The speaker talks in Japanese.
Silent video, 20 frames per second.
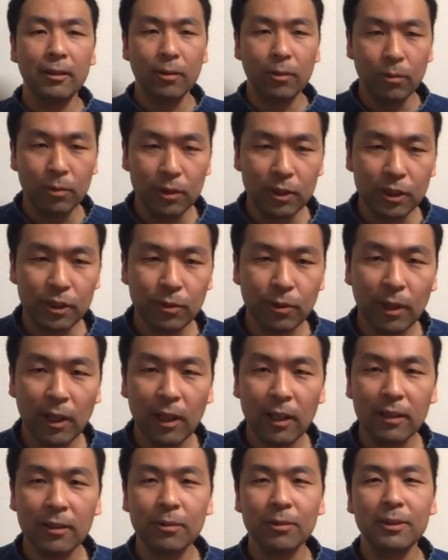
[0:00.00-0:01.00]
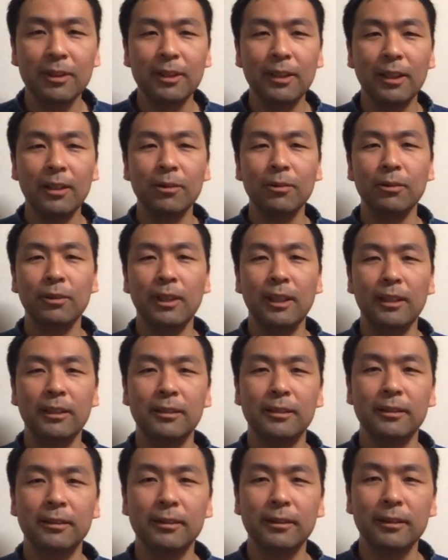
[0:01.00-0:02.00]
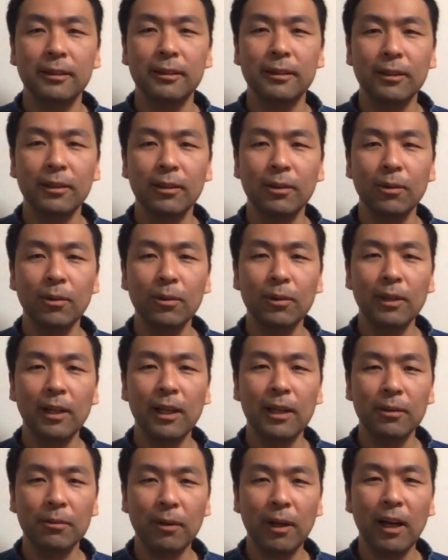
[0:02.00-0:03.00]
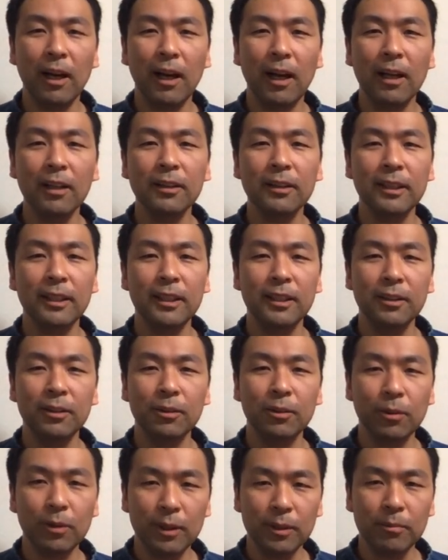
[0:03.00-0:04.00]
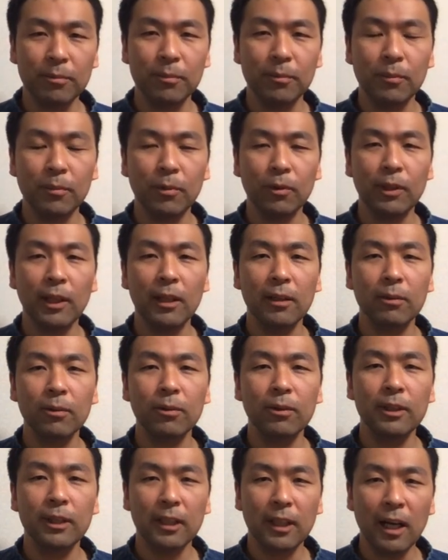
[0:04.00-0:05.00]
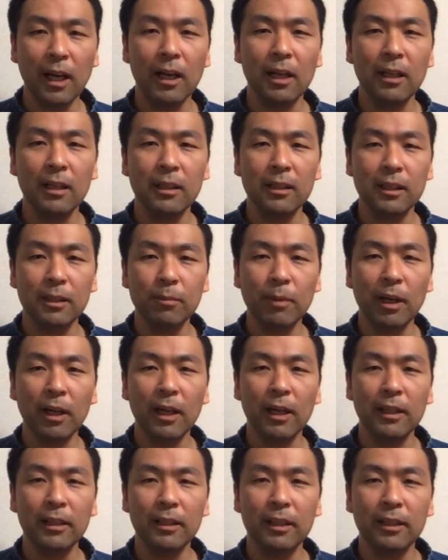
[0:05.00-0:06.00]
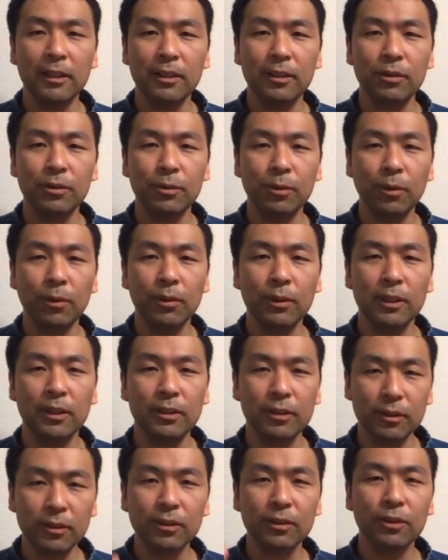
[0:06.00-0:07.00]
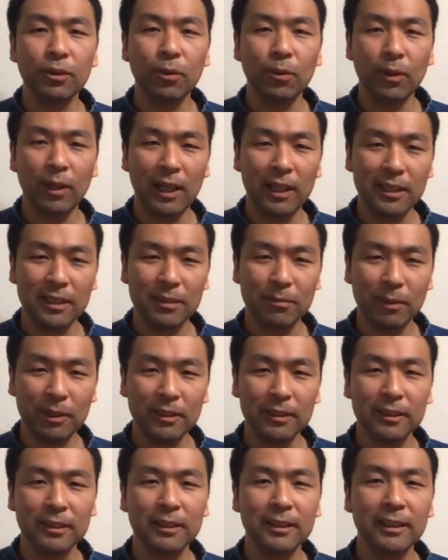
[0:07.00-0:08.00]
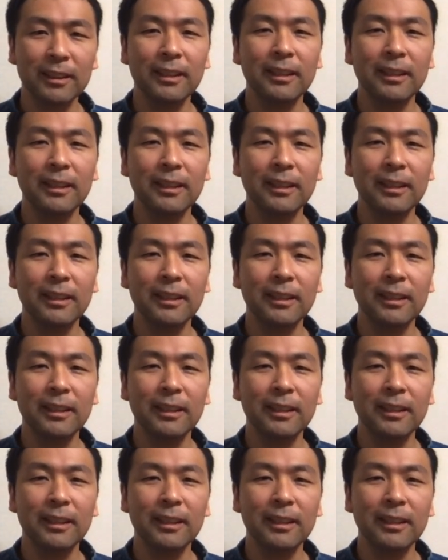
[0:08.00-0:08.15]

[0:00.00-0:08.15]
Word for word: こんにちは、のり太郎です。今回はアンティークコイン、モダンコインが今買いな理由を5つ紹介します。